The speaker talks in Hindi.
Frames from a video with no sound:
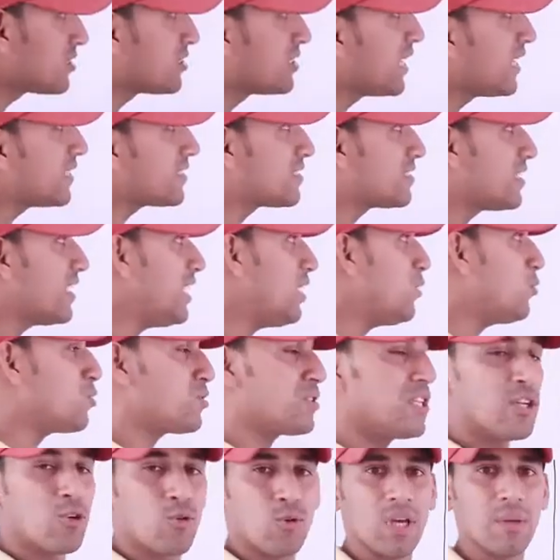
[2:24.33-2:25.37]
जैसे ही
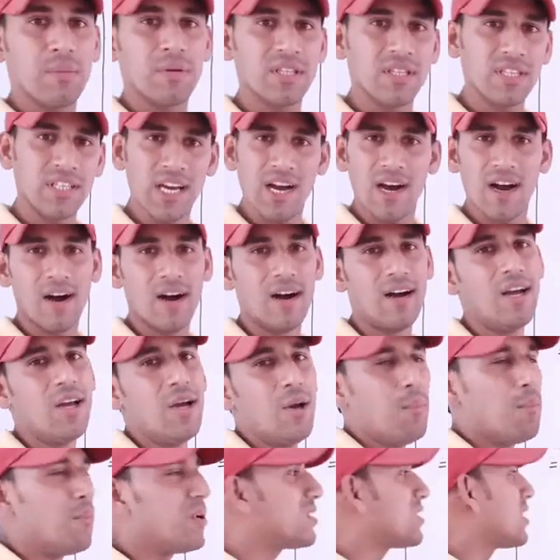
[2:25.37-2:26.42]
उसने टू ए बी दिया बस